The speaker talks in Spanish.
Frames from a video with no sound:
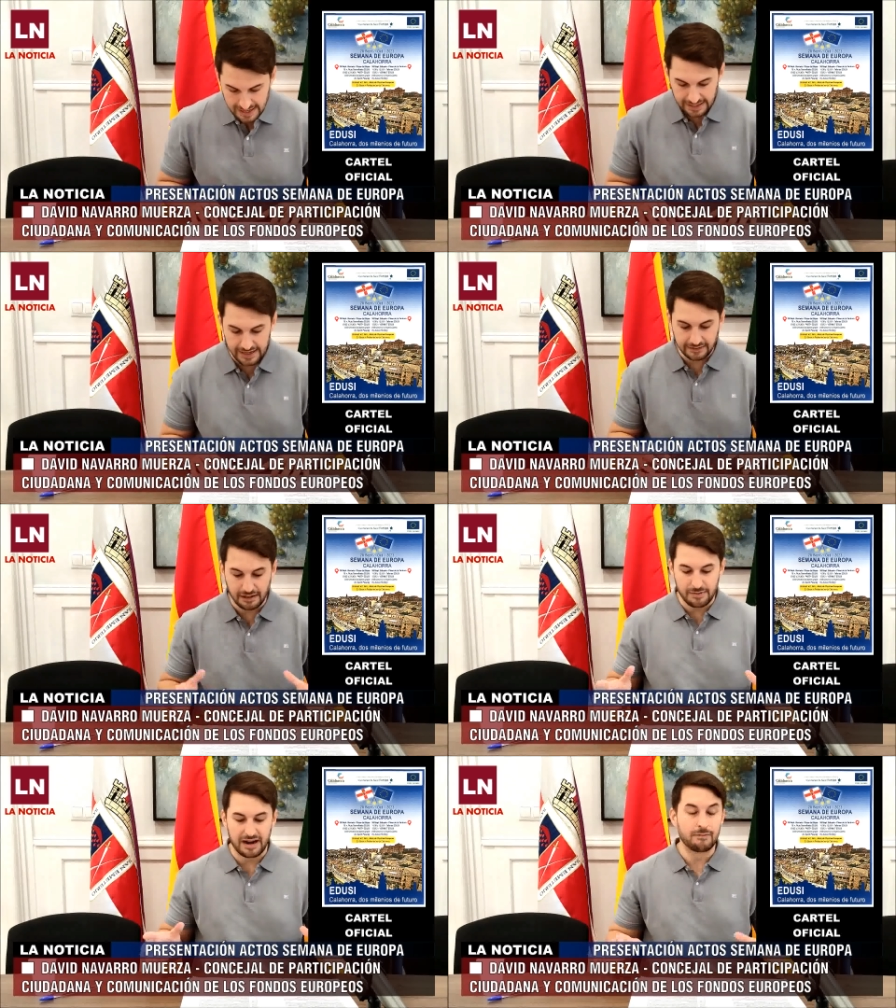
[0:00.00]
y
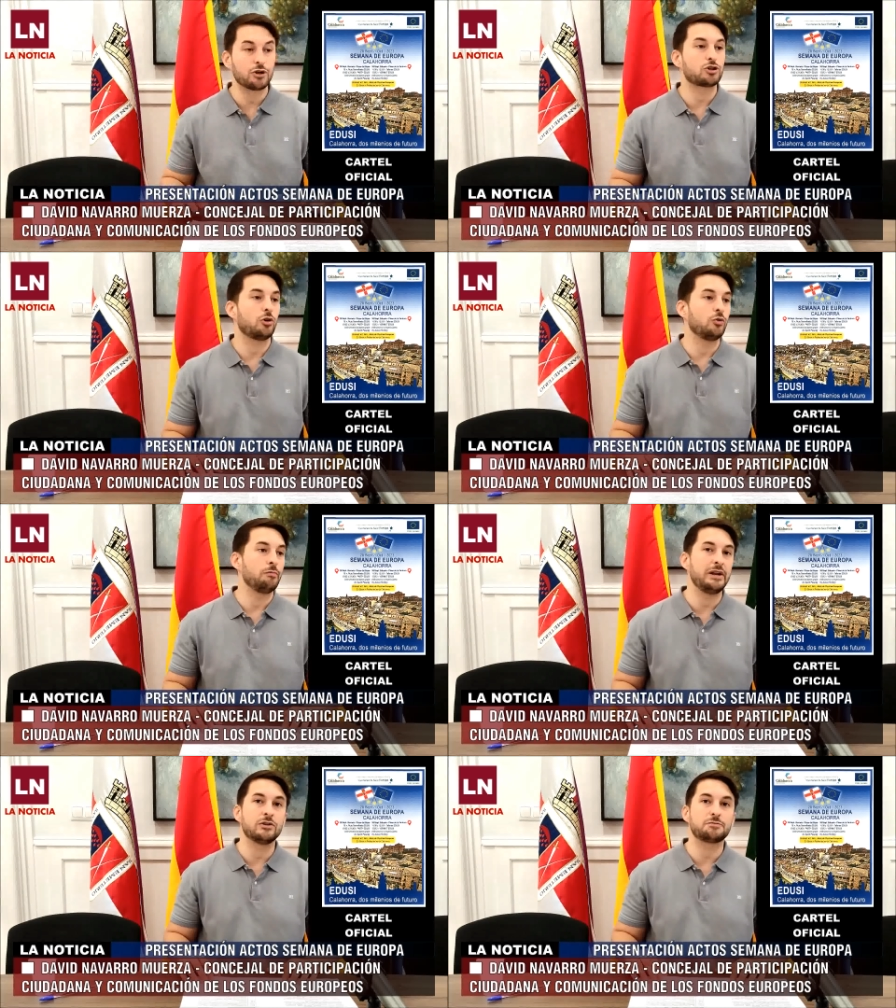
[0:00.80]
terminaremos con
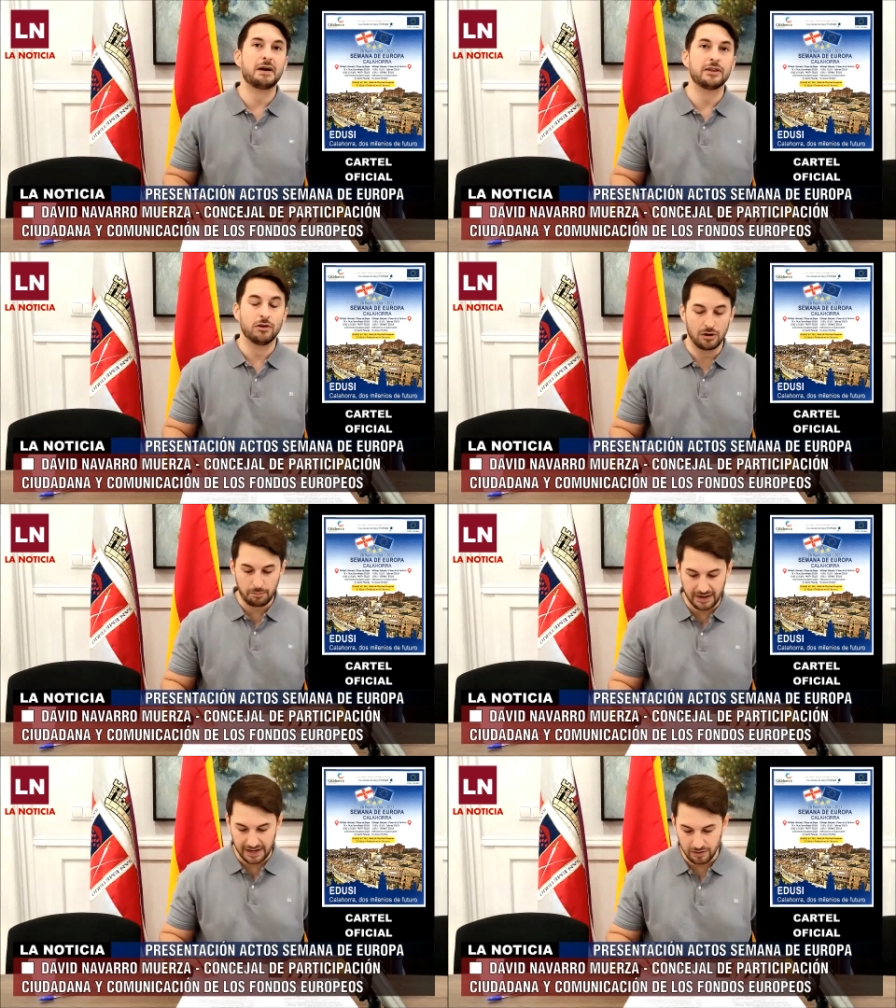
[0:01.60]
un vino
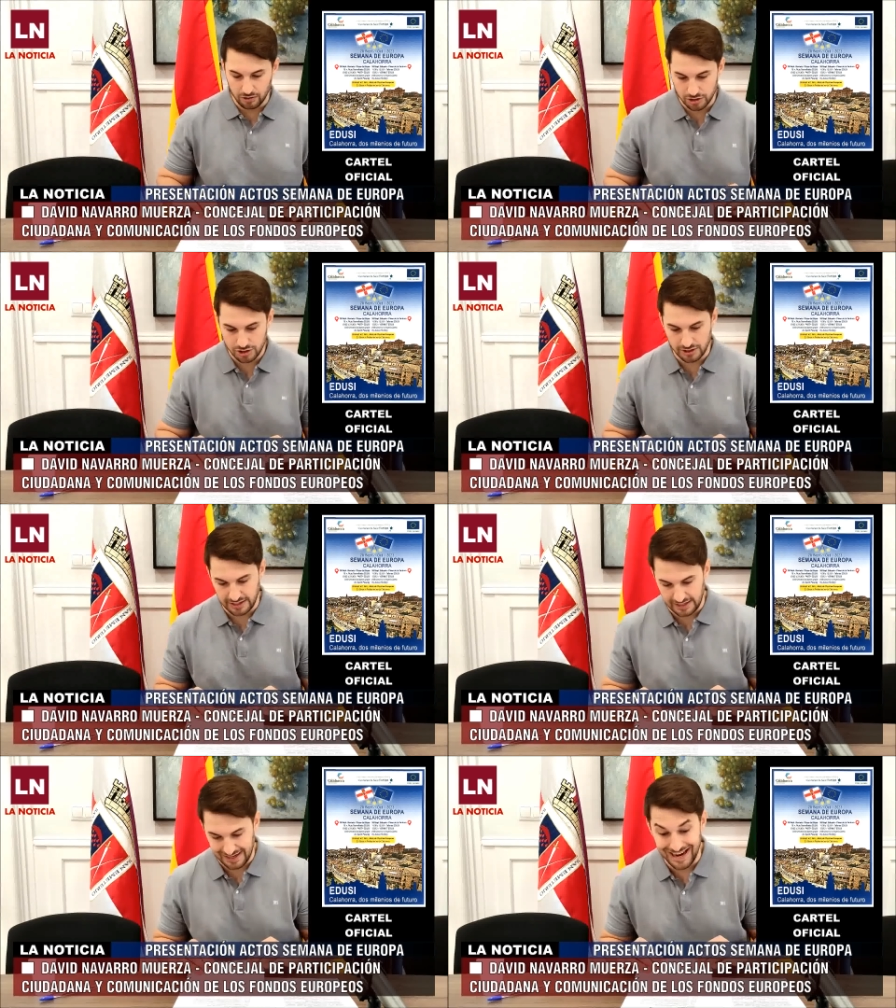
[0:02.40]
español para los
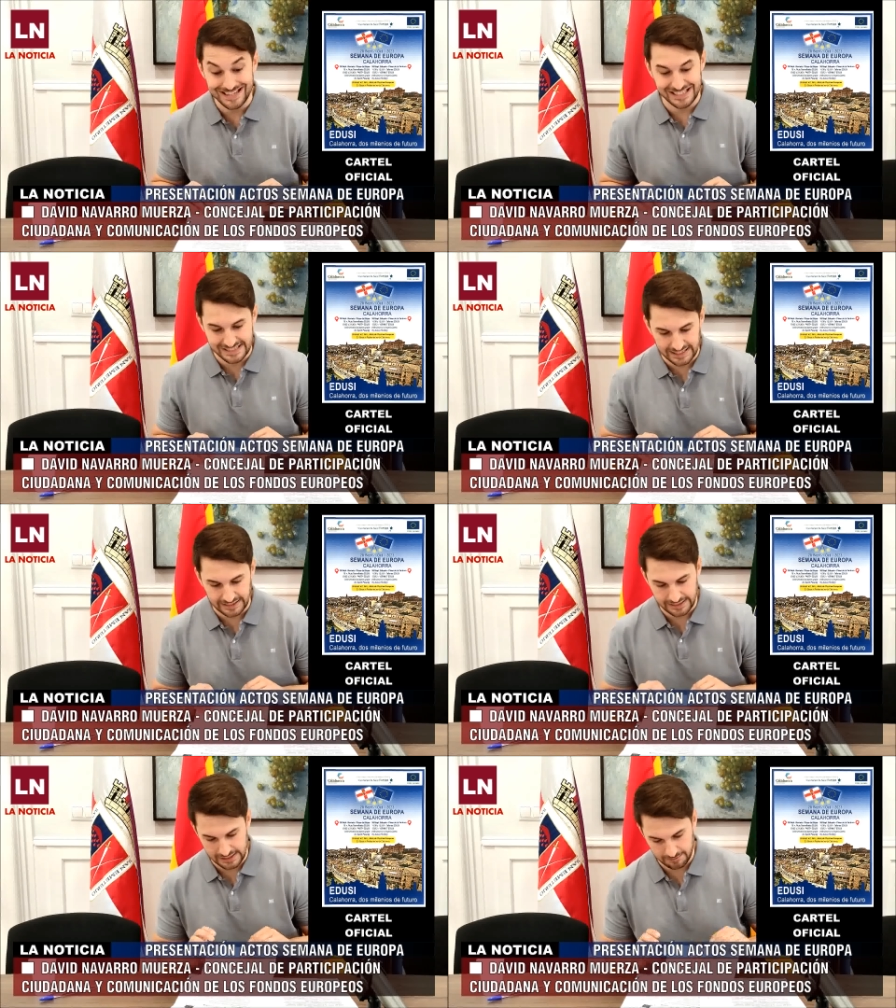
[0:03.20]

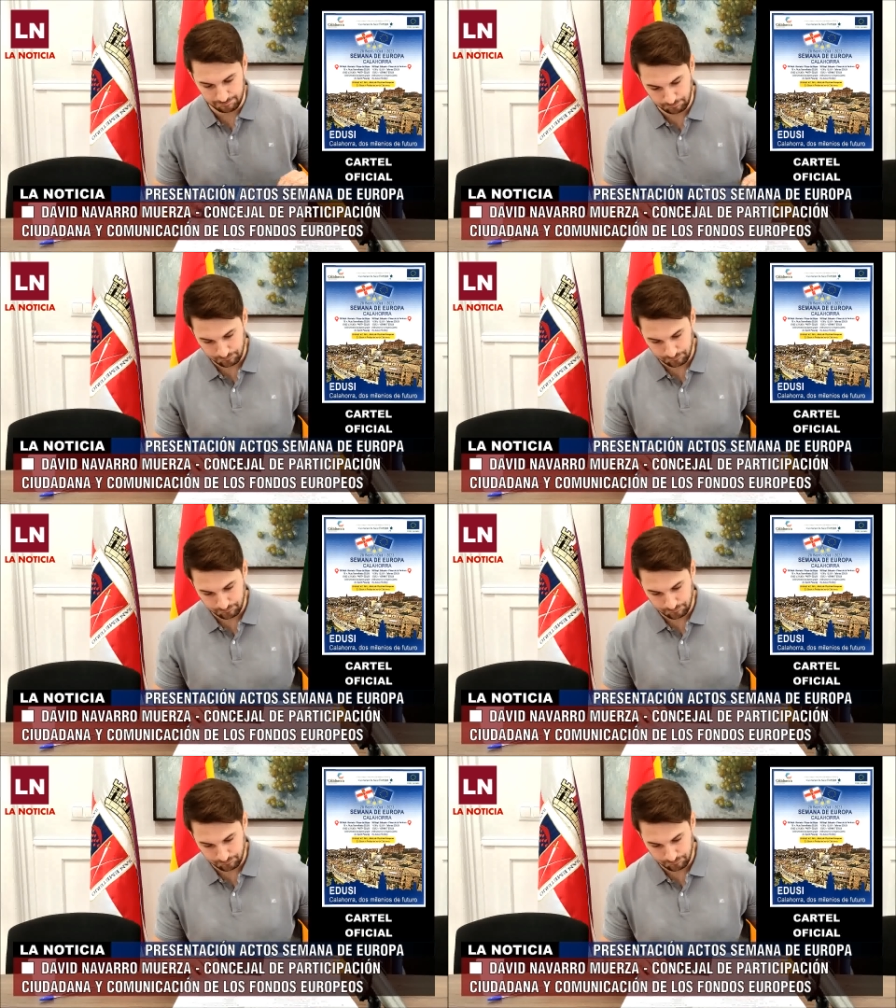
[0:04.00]
asistentes.